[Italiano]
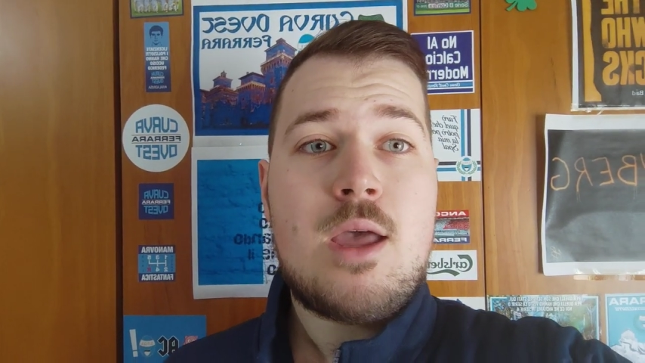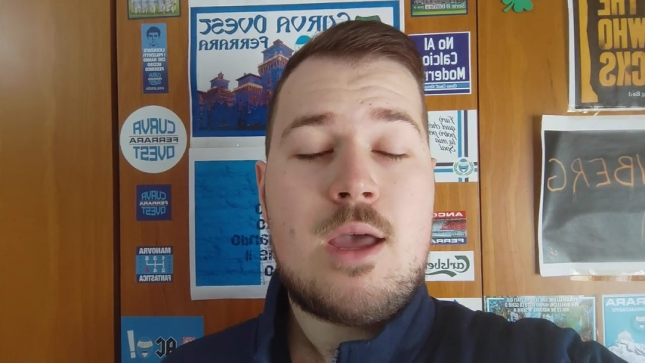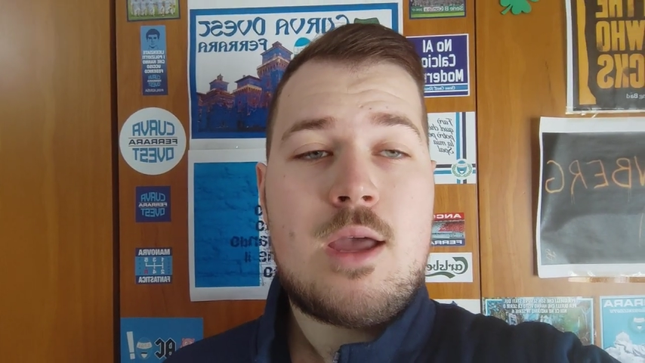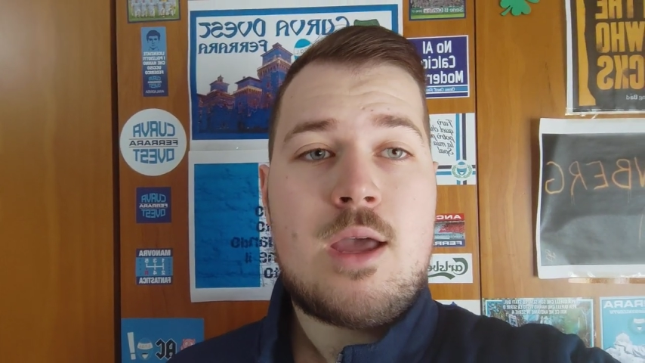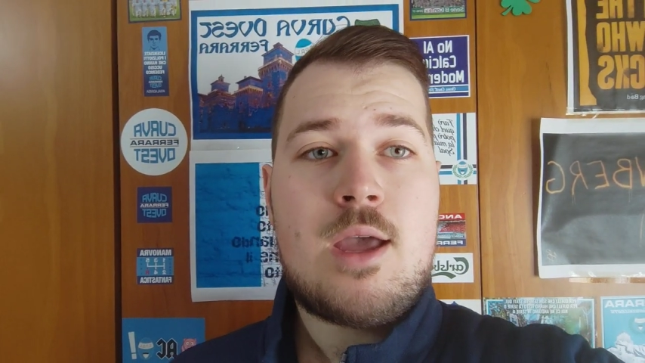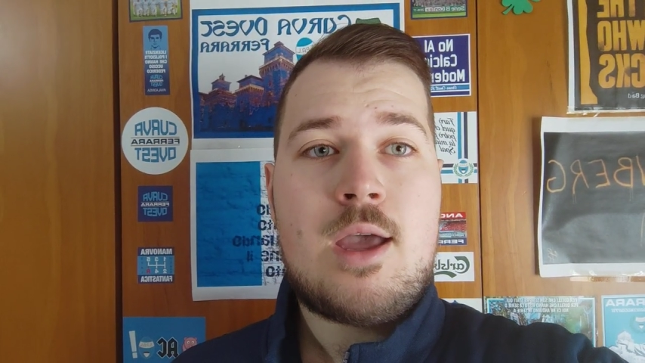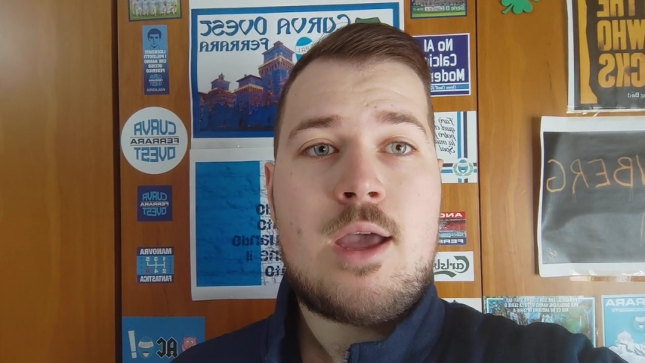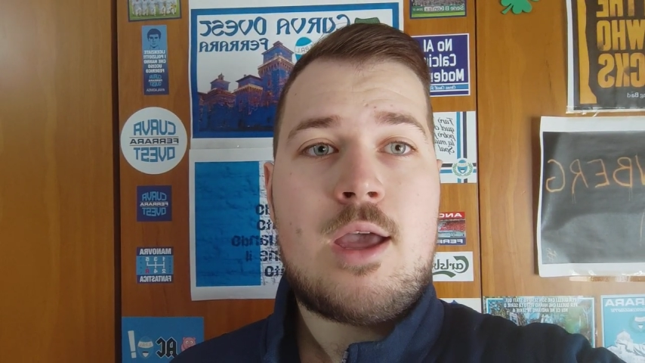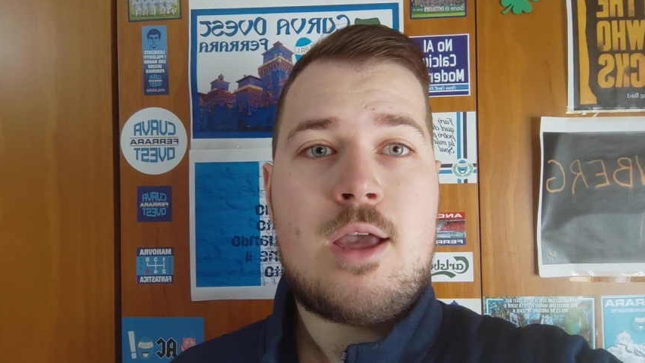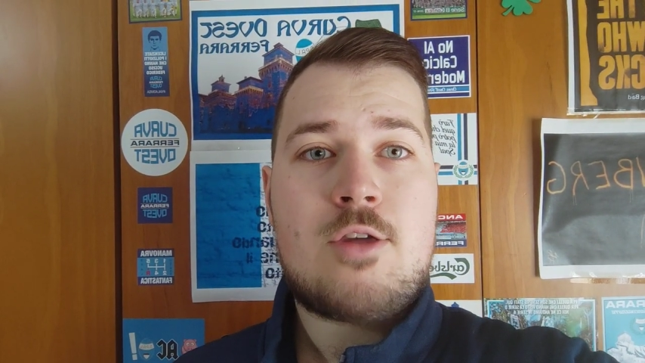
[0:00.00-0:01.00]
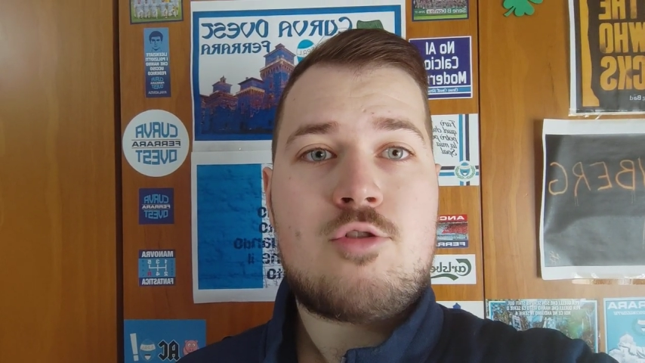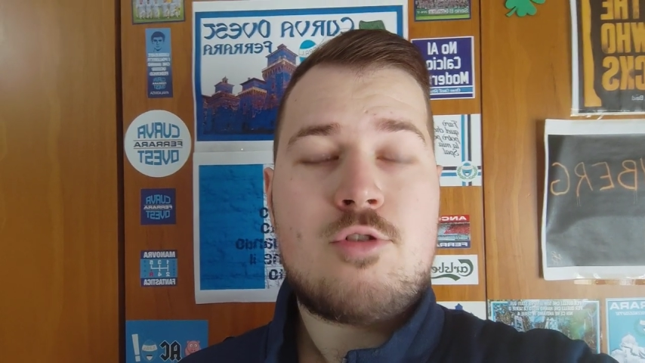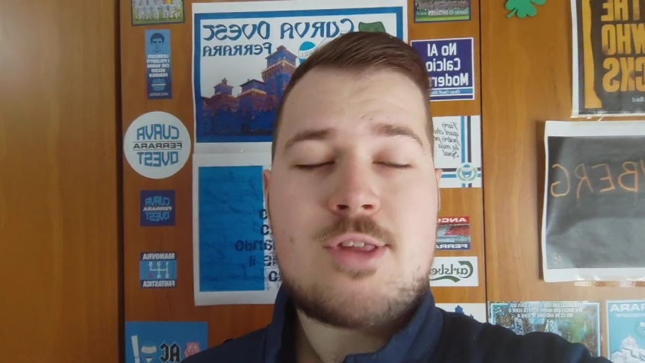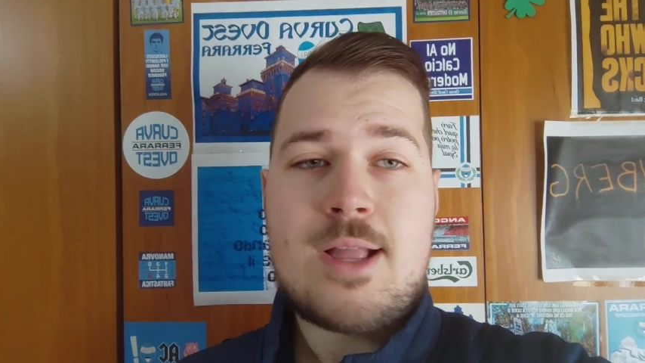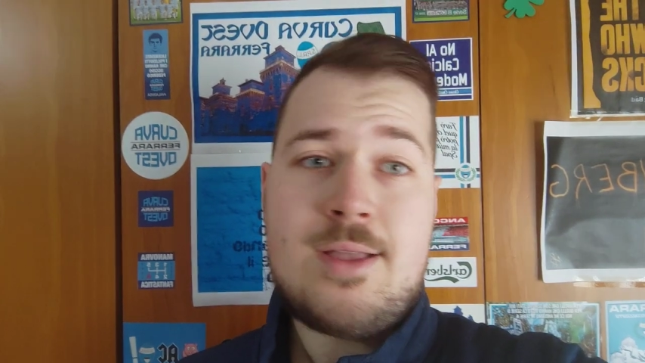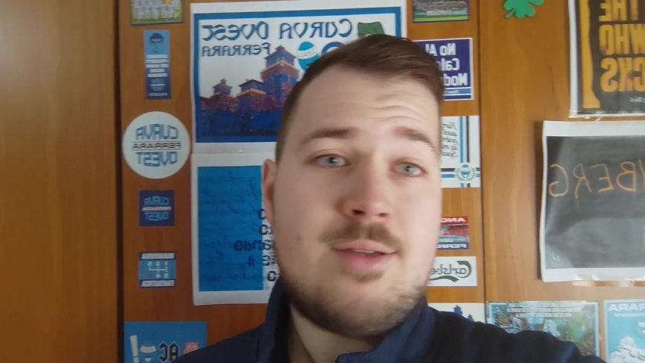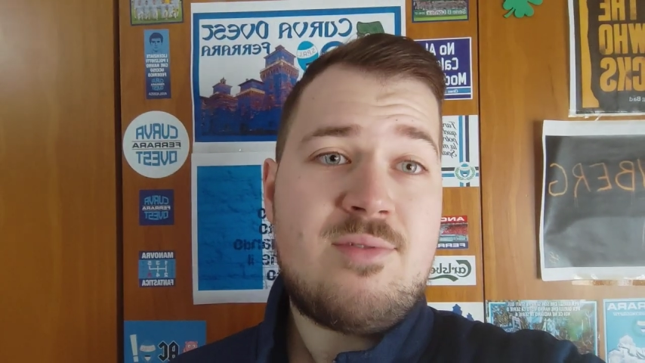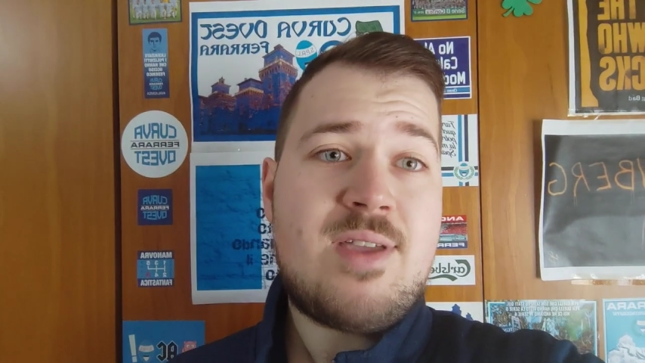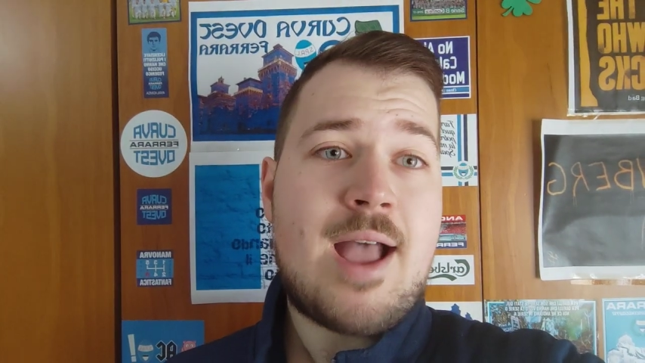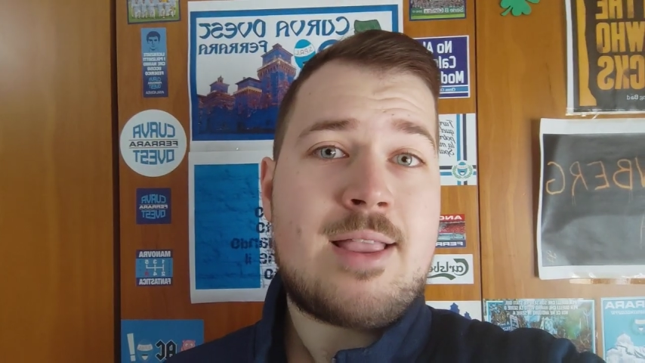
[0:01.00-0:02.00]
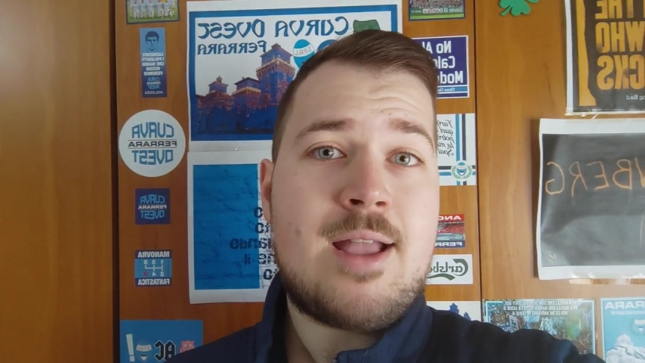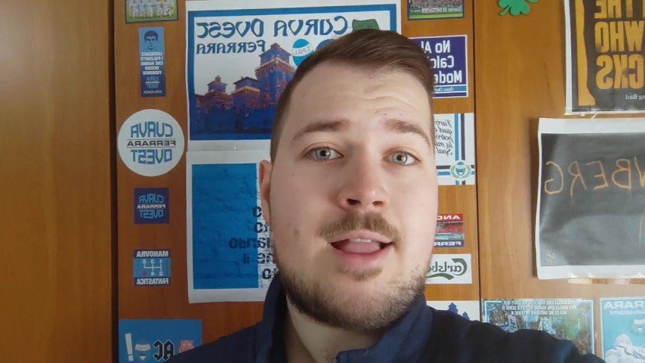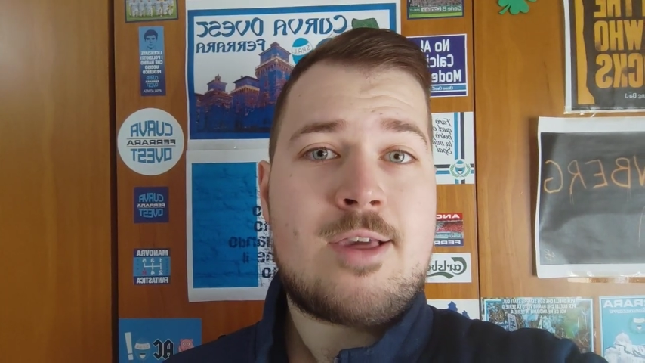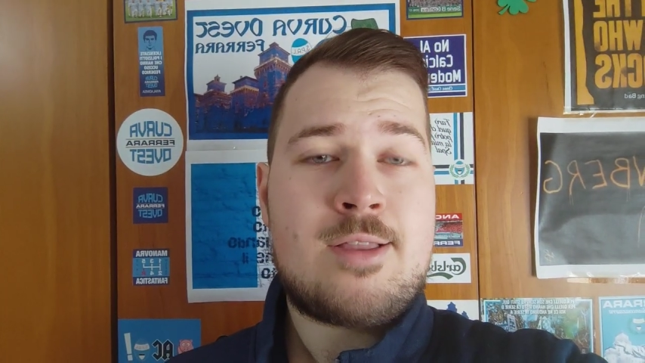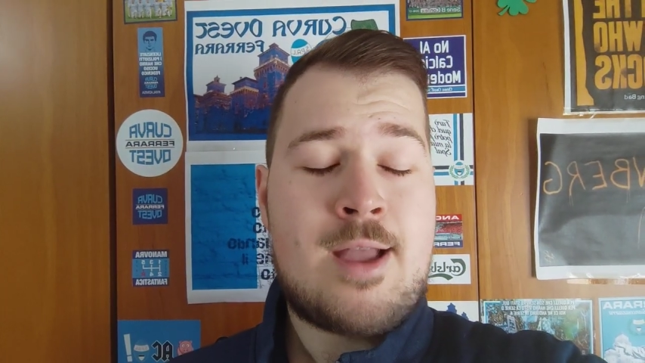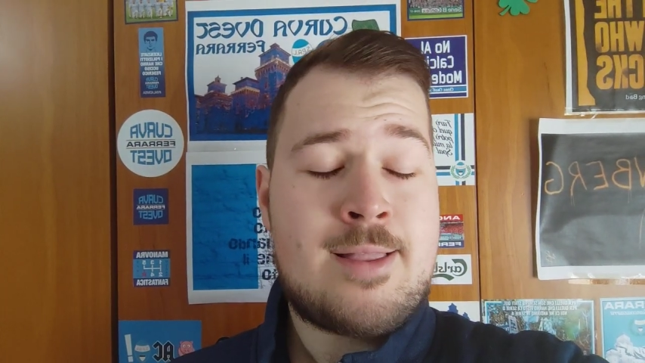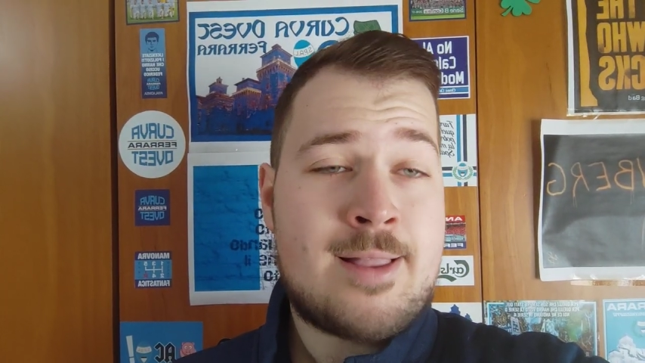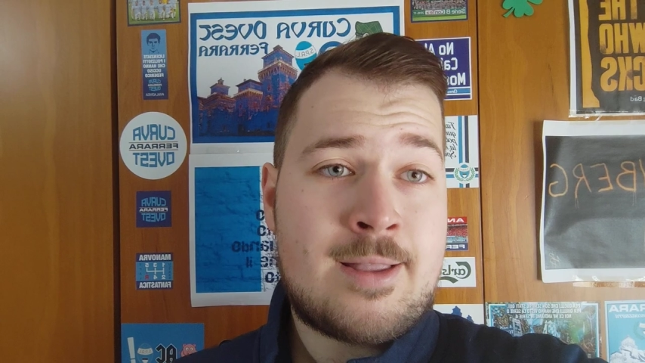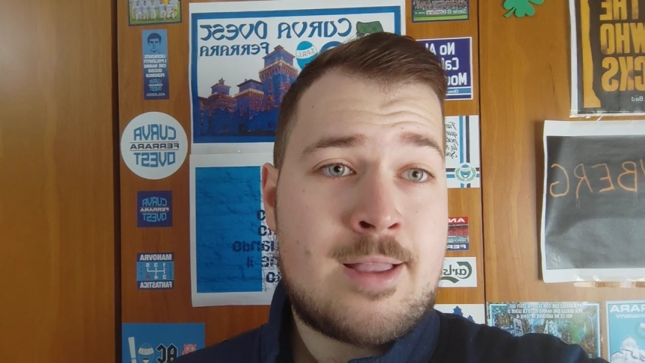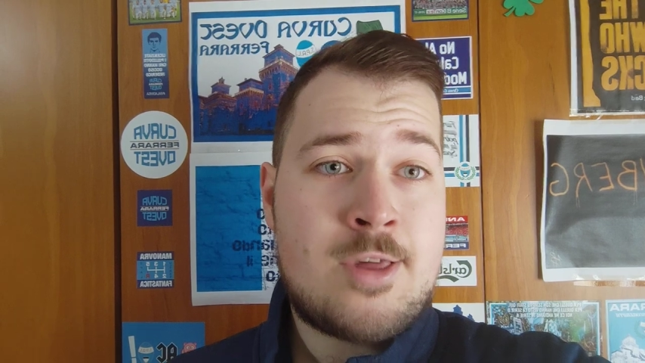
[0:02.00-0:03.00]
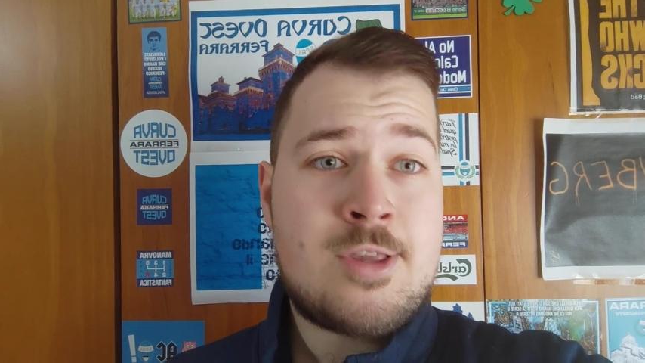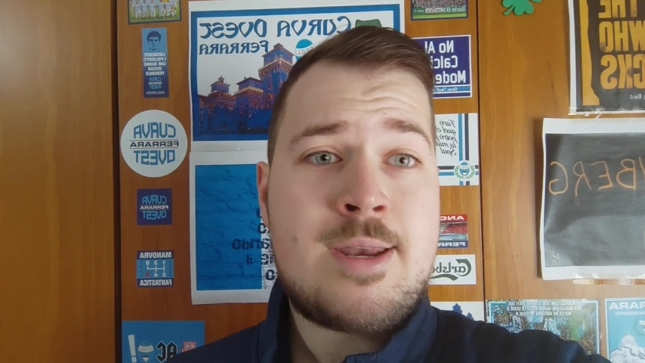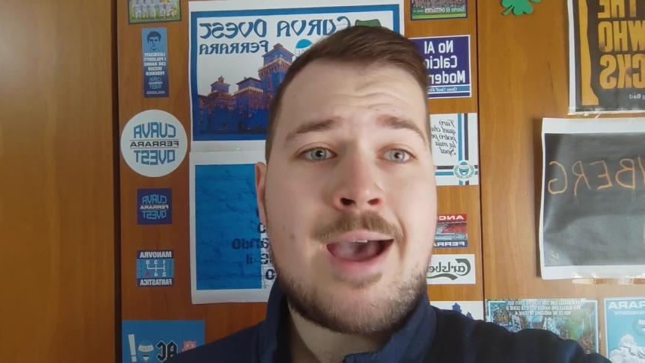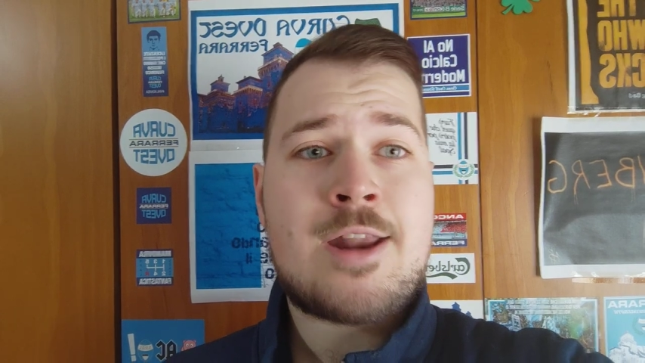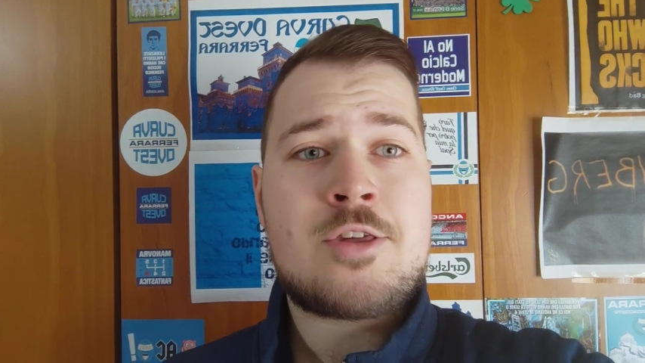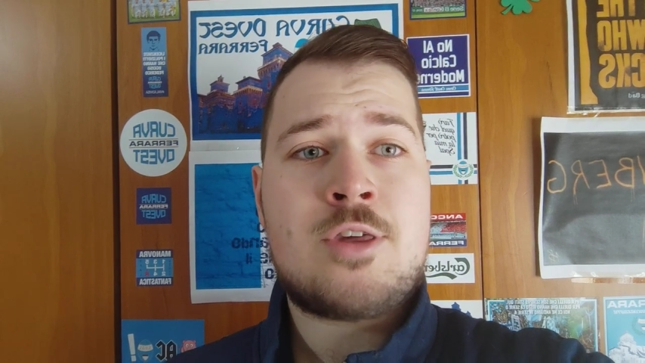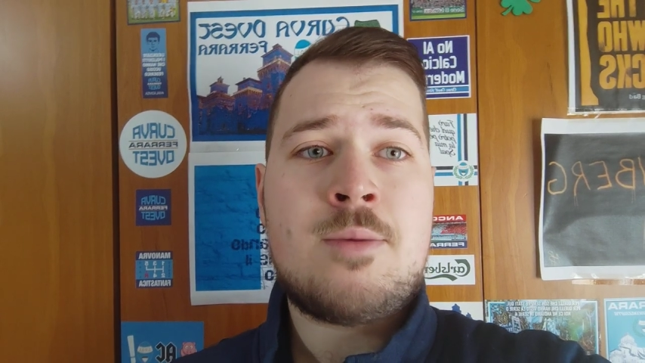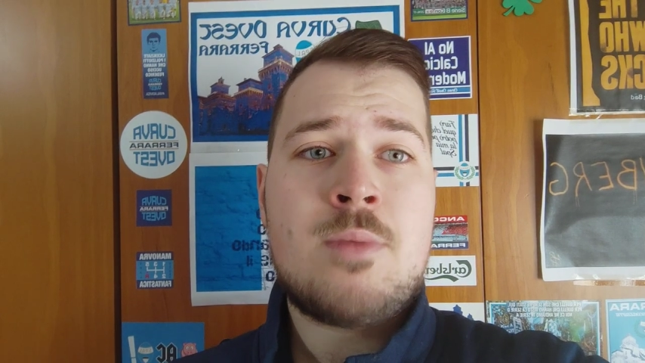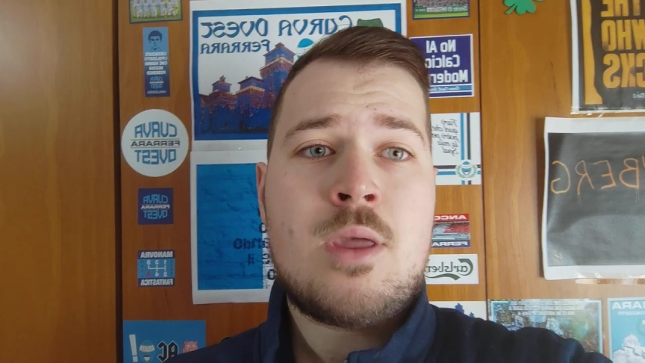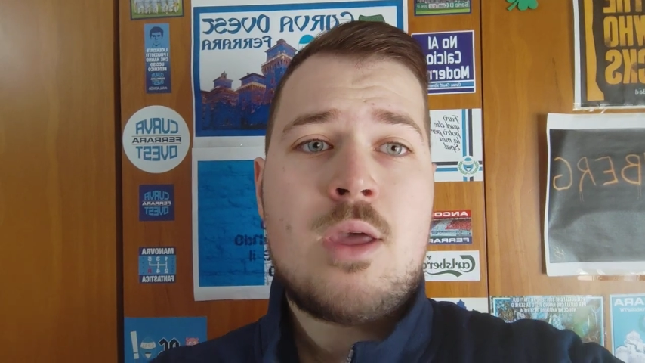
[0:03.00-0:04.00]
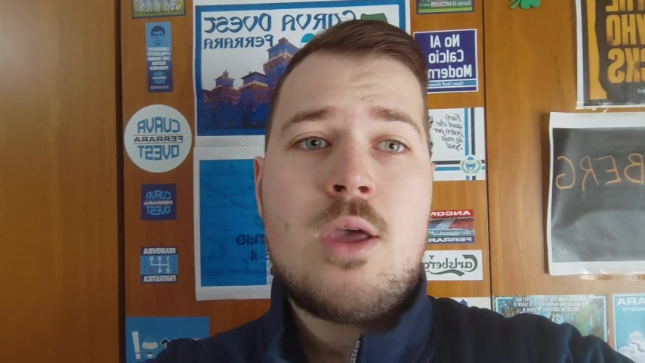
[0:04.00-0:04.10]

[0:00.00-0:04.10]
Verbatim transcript: eh, sono stati rinviati a data, a data da destinarsi